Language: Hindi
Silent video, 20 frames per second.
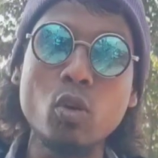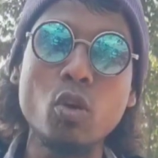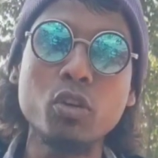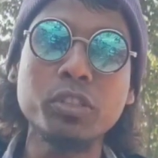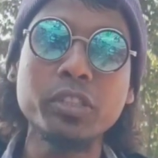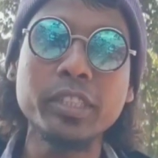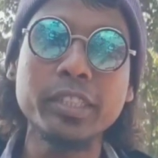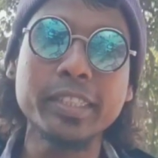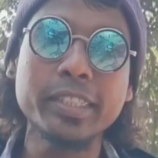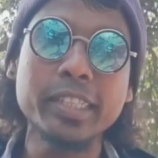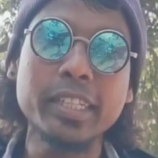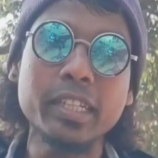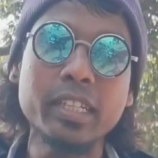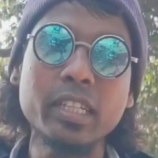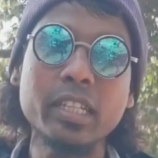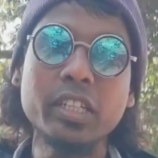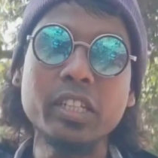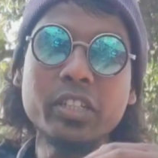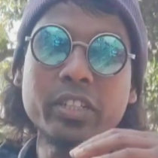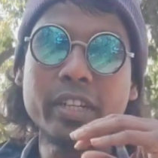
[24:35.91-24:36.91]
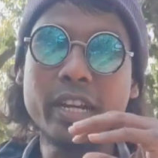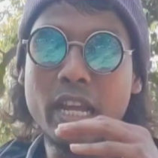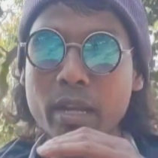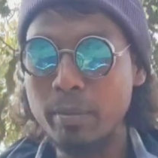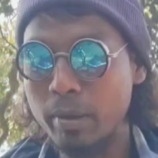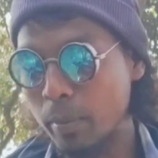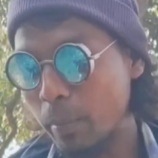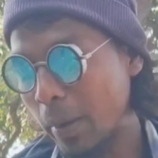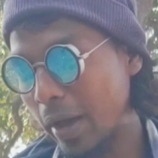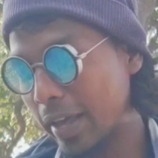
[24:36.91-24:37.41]
कोशिश की कि इस
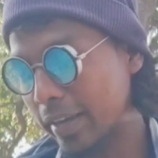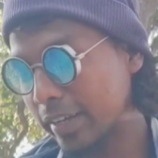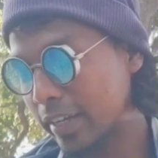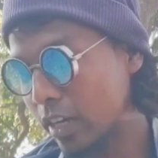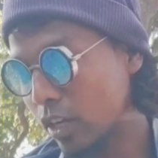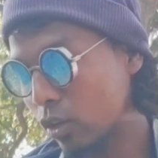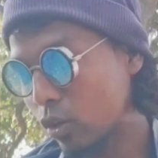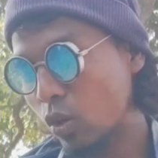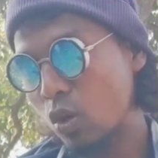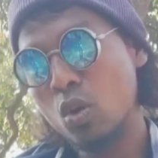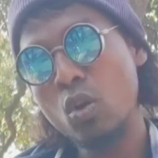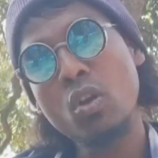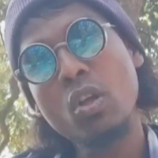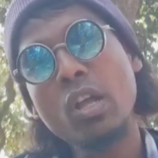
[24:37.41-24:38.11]
ट्राइबल मार्केट को